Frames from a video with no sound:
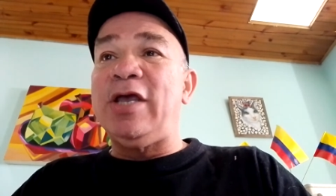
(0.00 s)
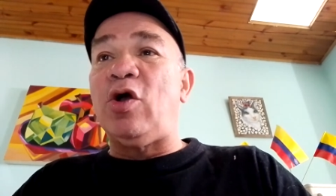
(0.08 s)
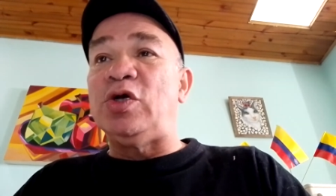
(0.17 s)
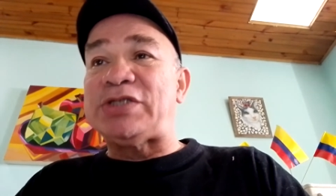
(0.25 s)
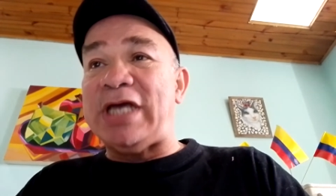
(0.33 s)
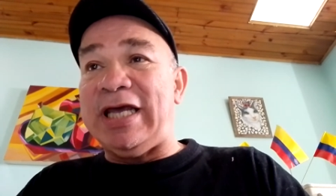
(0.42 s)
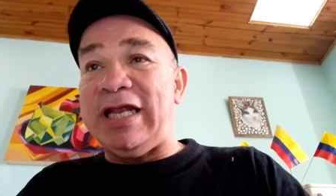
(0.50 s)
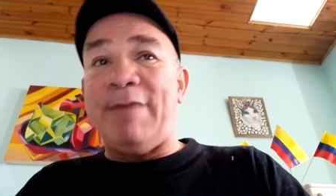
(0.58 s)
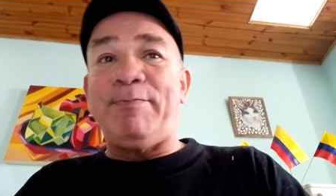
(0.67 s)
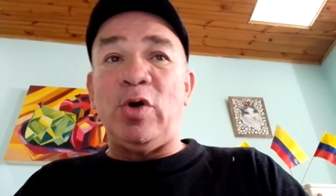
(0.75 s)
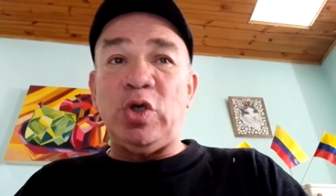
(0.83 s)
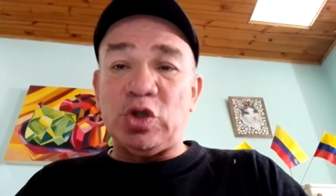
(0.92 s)
y conseguir
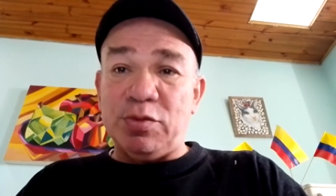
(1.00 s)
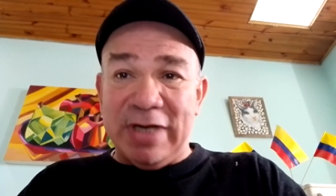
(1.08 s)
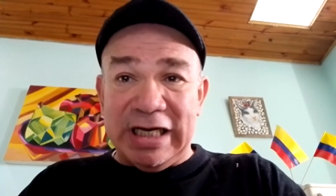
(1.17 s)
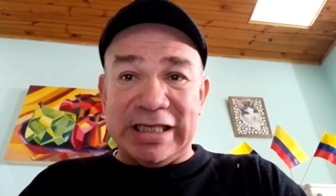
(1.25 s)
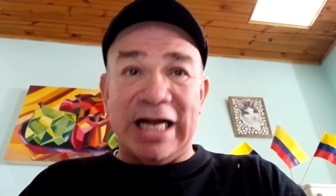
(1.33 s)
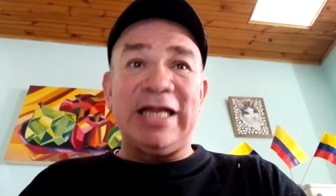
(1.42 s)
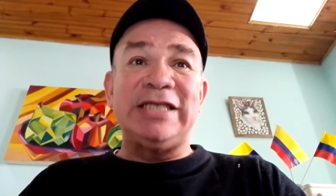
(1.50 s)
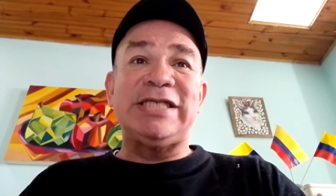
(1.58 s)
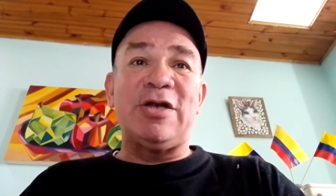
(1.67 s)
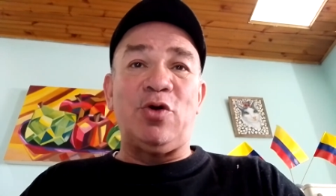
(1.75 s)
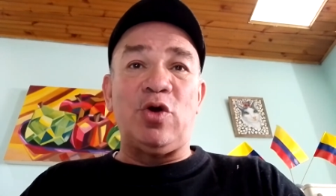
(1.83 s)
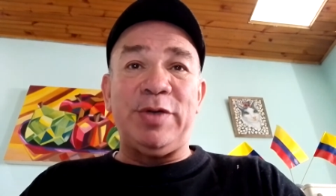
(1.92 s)
apoyos militares
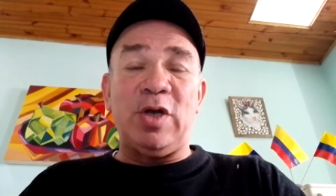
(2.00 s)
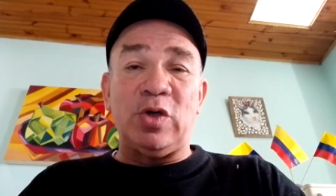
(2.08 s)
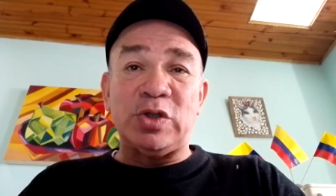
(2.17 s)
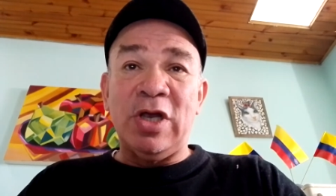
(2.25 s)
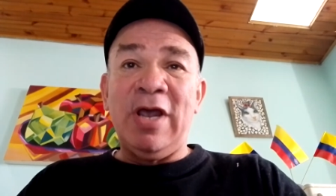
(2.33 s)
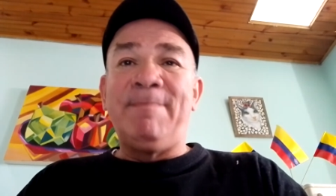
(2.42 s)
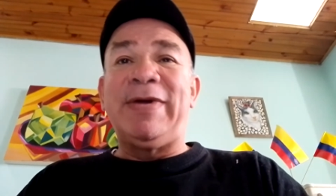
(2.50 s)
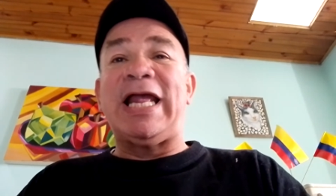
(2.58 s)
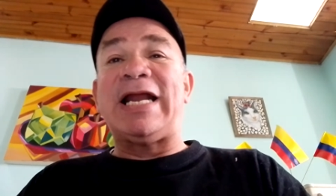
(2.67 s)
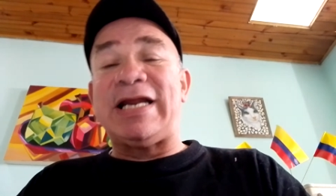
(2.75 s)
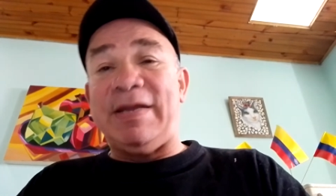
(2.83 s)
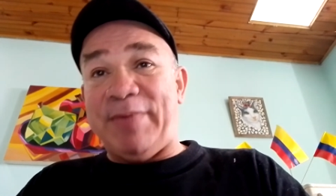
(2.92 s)
y económicos
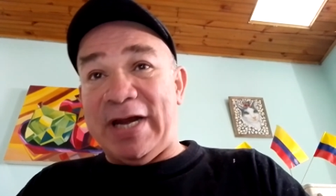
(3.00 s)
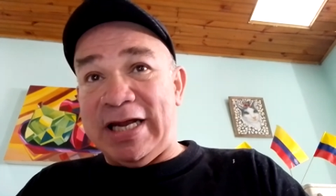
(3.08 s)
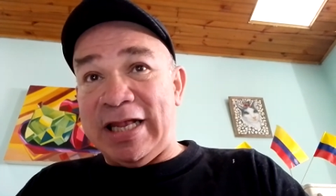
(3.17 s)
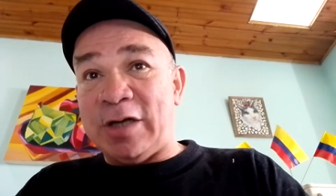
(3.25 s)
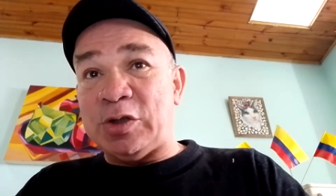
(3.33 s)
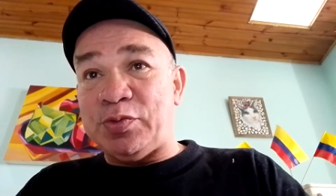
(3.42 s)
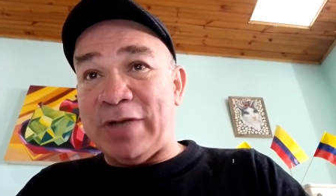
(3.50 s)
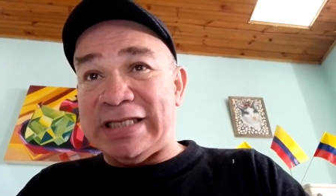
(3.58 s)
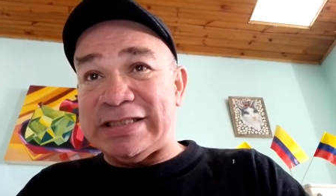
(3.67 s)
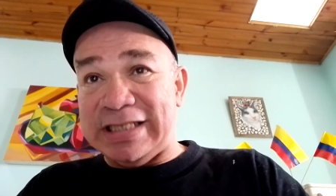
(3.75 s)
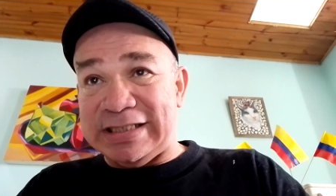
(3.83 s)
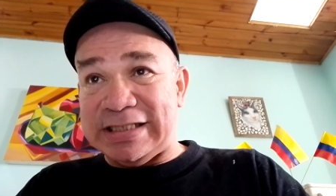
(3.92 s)
para repeler a los
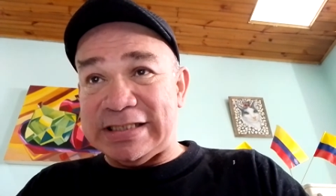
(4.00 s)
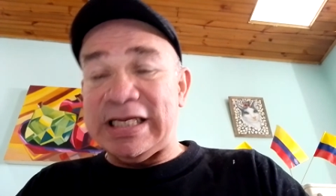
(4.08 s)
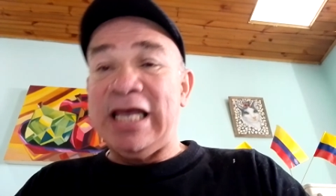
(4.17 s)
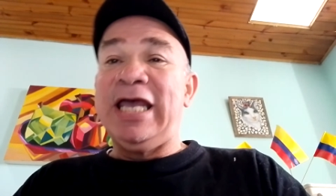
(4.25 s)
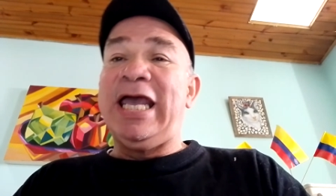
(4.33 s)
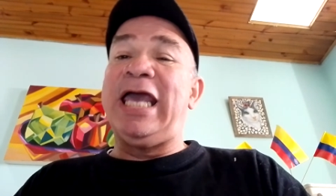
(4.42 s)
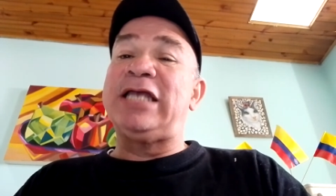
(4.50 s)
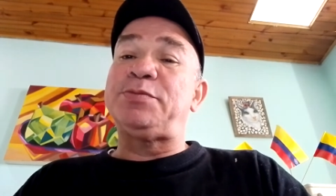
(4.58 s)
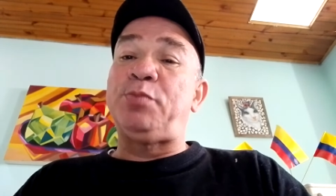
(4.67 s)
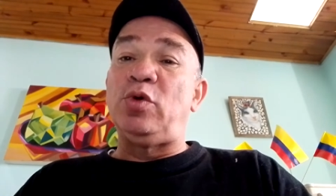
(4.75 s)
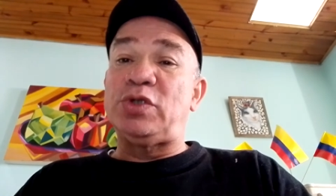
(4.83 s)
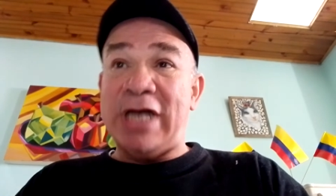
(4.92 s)
franceses,
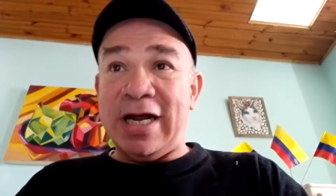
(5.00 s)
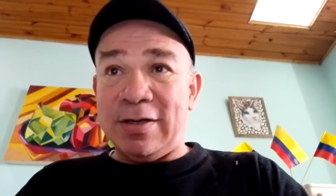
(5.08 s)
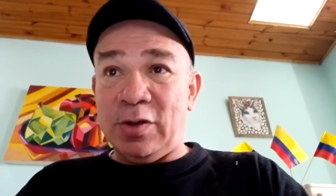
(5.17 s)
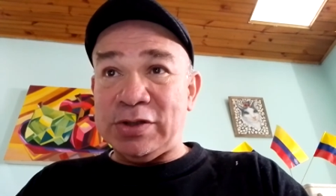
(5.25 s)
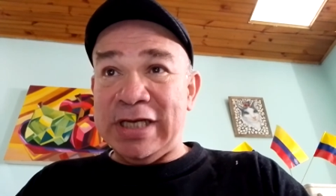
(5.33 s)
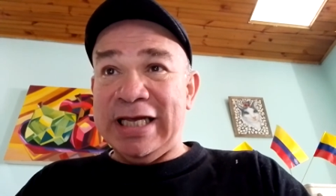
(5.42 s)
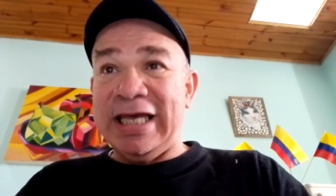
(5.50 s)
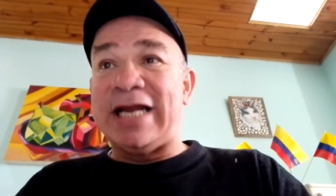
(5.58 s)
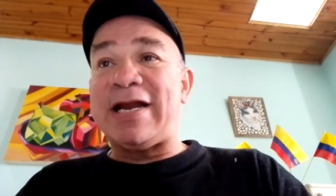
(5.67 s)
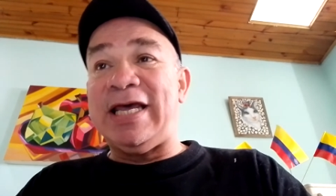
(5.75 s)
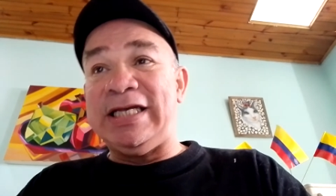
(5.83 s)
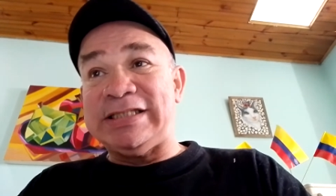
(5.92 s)
expulsarlos y
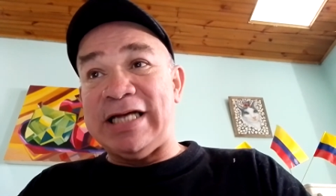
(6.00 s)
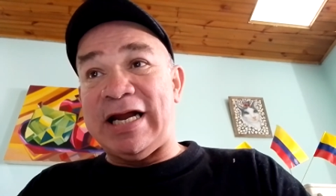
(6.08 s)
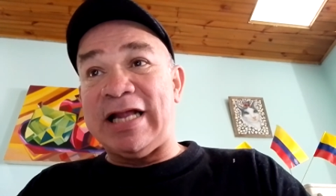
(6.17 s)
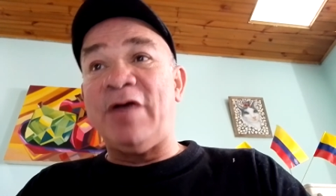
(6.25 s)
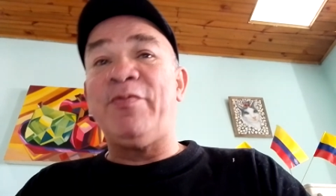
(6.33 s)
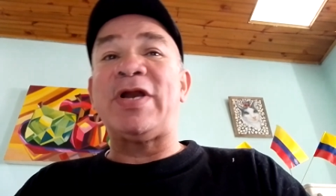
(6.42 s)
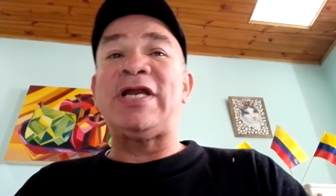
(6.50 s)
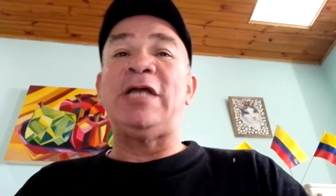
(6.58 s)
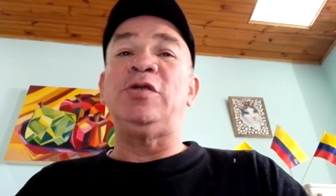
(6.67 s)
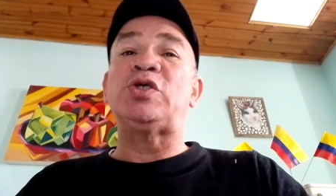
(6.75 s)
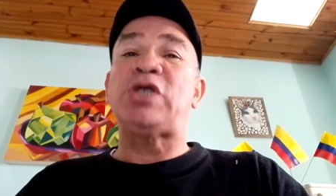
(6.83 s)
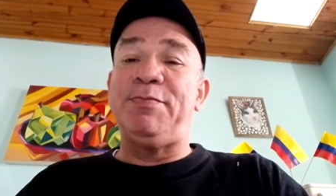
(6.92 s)
reinstalar a
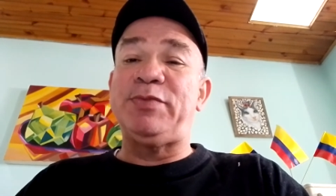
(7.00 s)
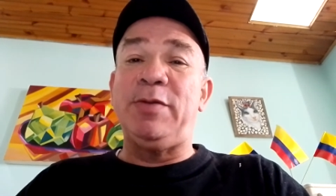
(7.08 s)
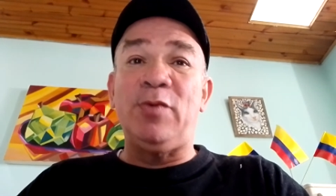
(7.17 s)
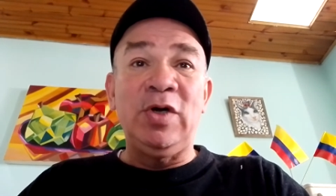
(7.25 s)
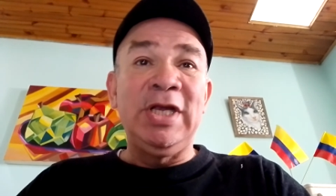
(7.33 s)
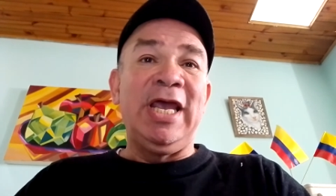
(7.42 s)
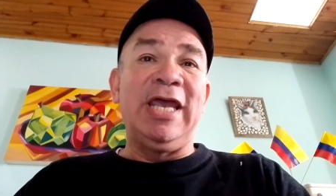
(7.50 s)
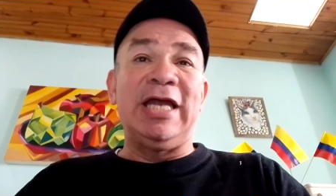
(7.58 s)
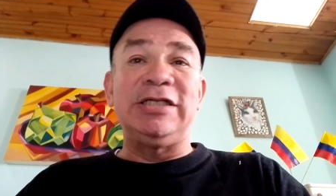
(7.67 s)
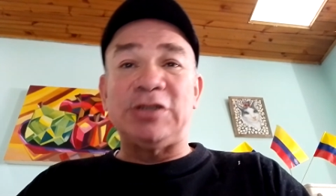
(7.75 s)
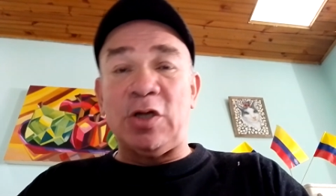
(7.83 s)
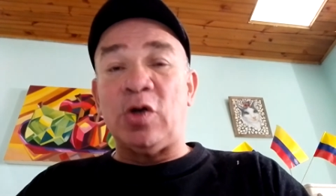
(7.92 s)
Fernando VII en
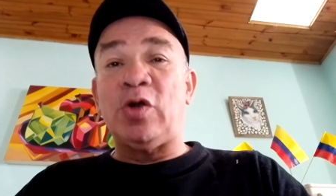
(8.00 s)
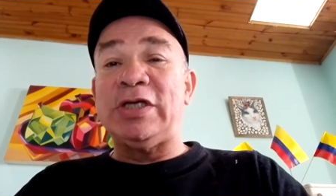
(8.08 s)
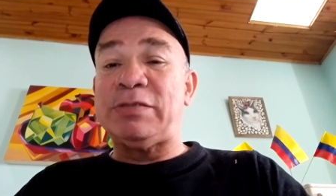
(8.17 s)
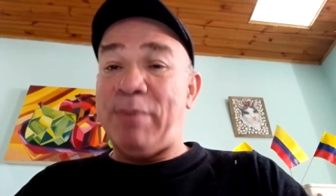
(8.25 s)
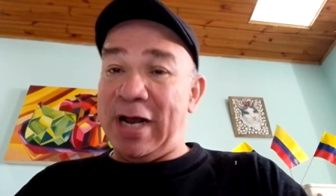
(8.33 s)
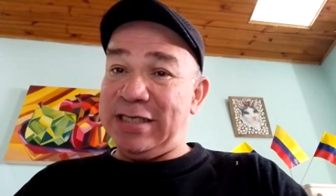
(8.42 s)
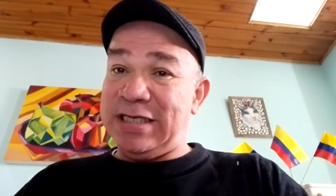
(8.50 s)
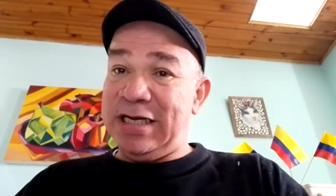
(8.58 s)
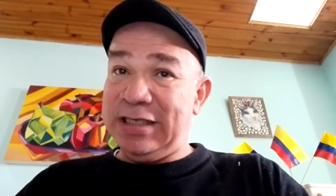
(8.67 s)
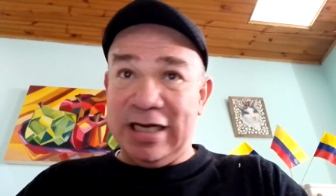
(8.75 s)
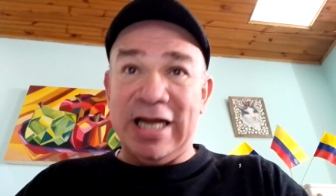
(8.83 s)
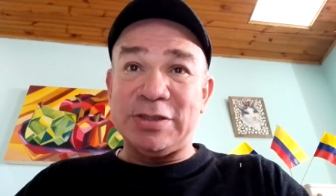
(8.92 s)
el trono de
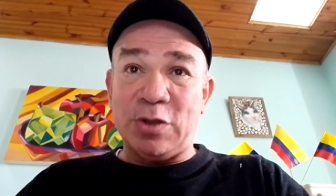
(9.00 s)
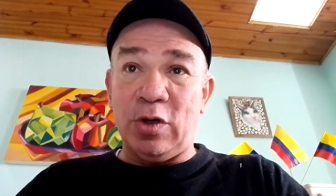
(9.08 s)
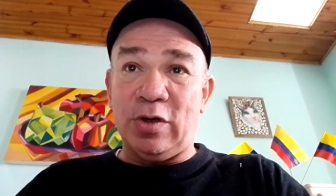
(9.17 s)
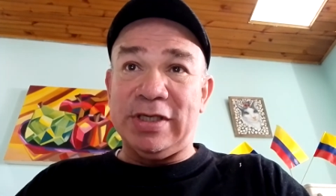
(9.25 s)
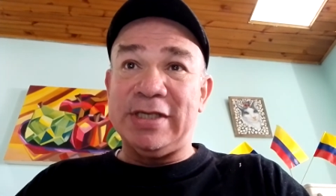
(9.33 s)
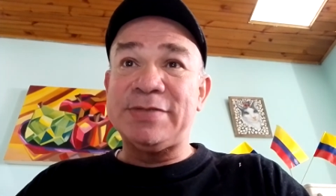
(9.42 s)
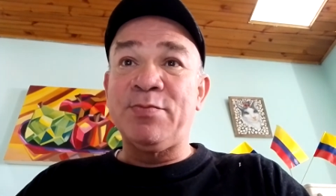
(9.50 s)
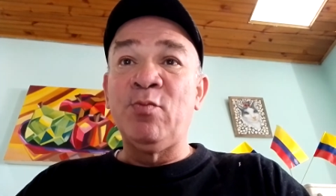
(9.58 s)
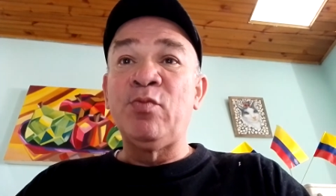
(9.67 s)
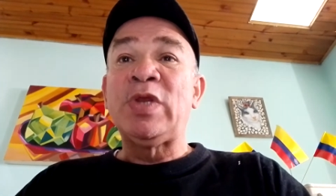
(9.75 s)
España y las colonias.